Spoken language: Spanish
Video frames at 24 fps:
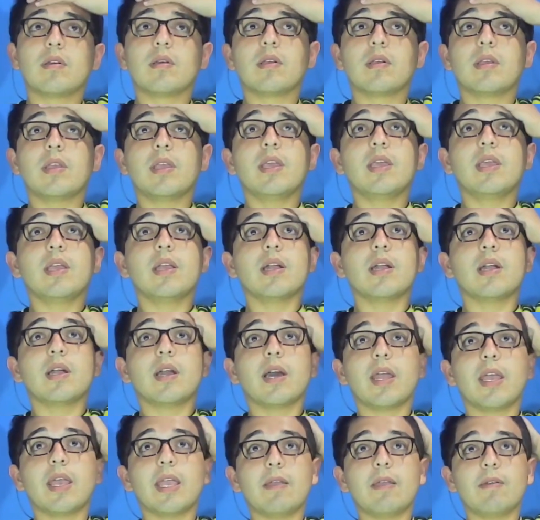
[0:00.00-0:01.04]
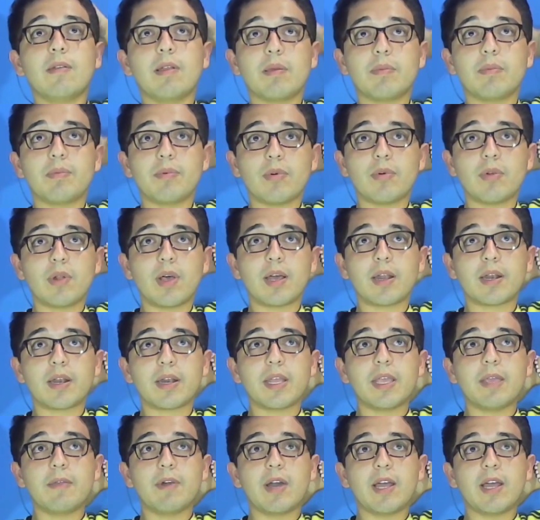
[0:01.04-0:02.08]
Increíble por
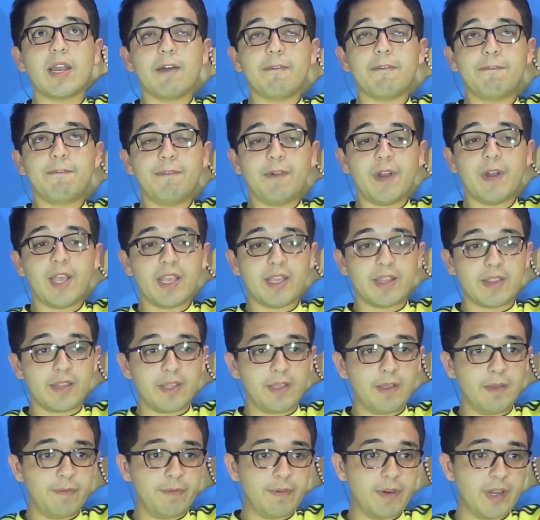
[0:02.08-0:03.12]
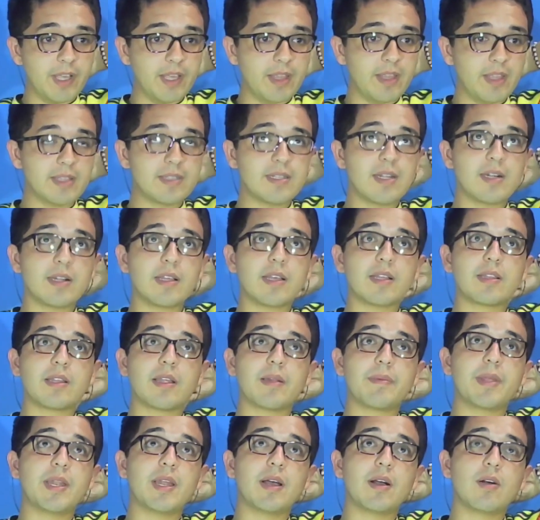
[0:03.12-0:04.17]
arriba, era Fred. Fred es el que
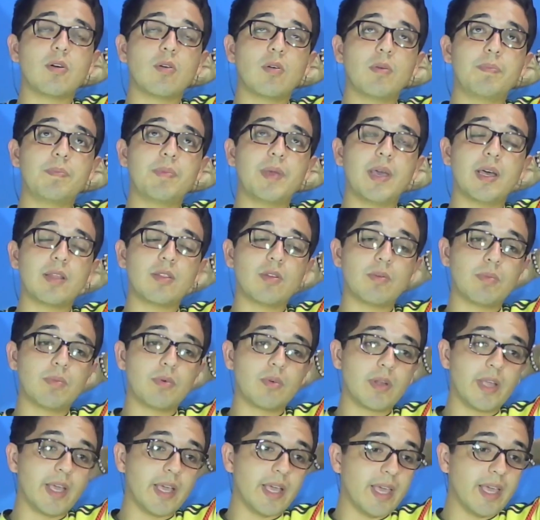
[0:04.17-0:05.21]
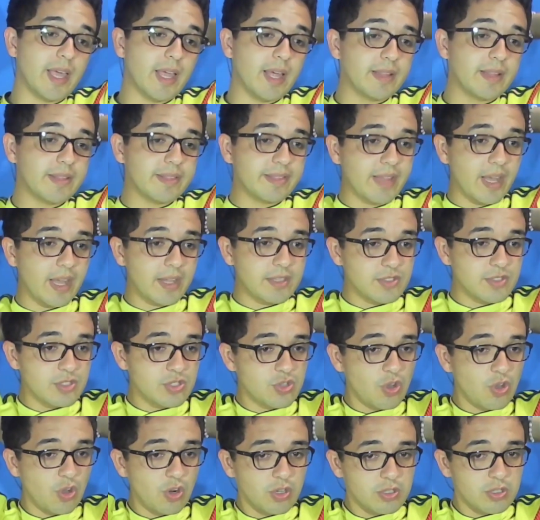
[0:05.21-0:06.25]
termina golpeando. ¿Por qué quedan tan
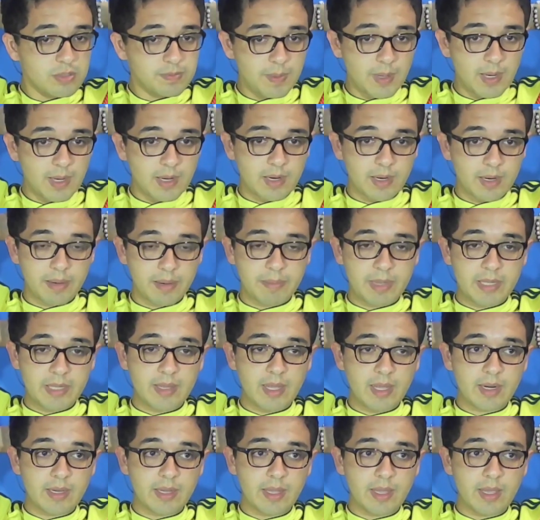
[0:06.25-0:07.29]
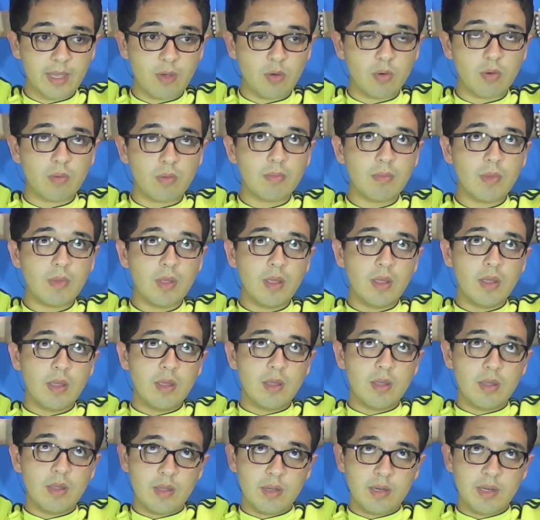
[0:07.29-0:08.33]
solos para rematar de...
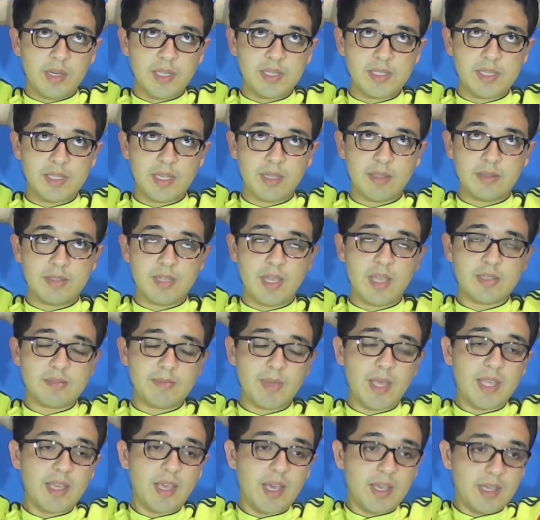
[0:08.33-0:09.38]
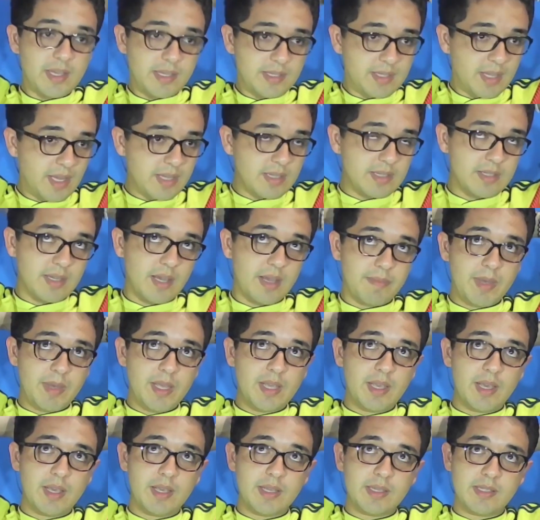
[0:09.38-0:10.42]
Sí, es media distancia, de
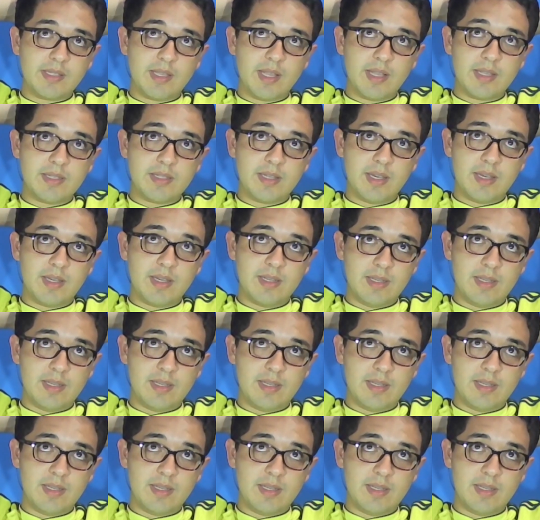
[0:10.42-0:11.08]
media distancia.